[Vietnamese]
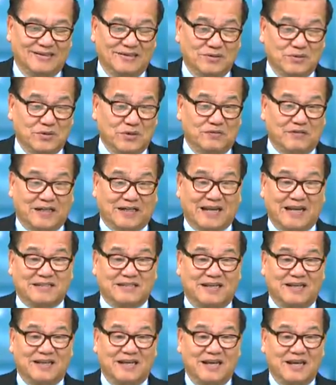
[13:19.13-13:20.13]
Quý vị thấy
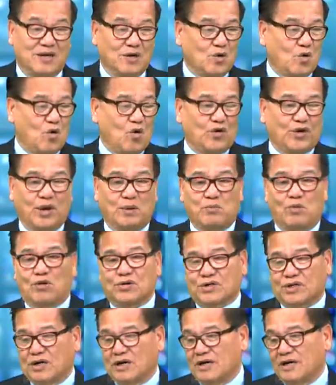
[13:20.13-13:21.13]
chưa? Cory
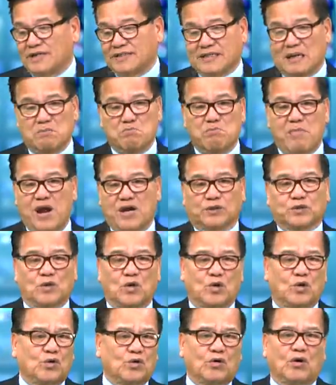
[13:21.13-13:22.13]
Booker, thằng Beto
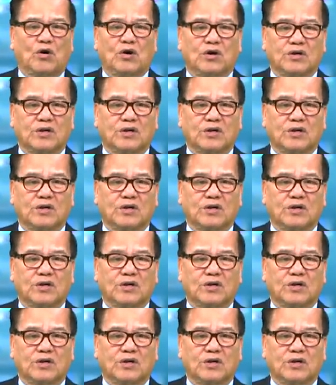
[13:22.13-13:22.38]
O'Rourke.